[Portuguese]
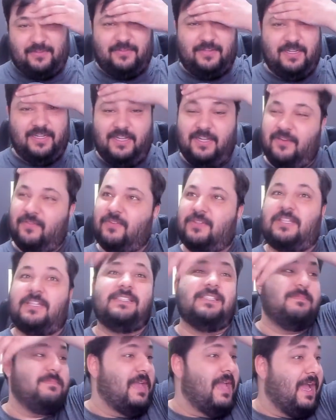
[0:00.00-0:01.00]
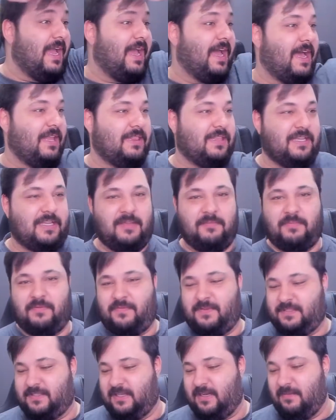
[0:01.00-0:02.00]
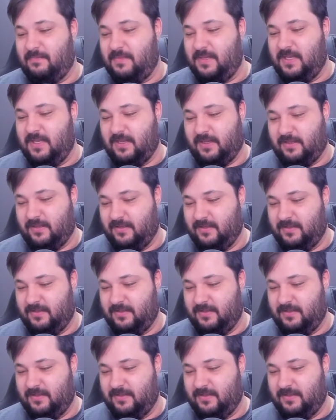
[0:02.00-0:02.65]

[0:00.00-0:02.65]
né? Eu vou trazer minha gata aqui pra ver se ela mia.